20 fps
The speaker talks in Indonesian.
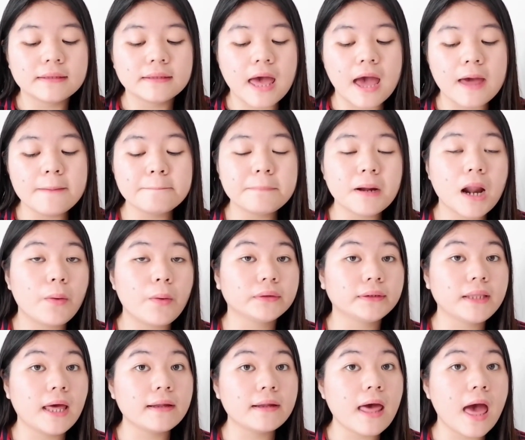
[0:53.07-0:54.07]
dan
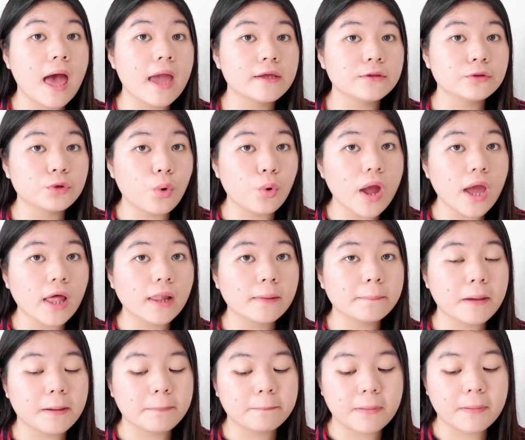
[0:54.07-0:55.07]
perawatan hidro
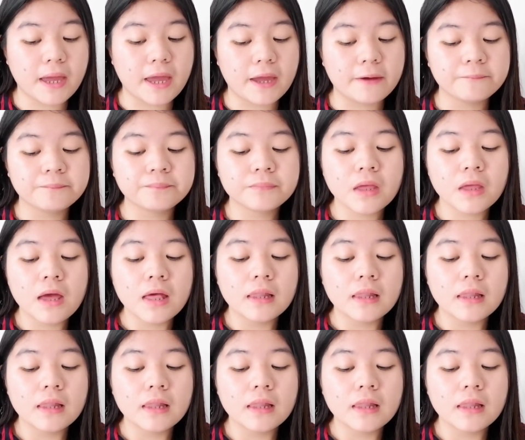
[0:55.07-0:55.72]
LPP.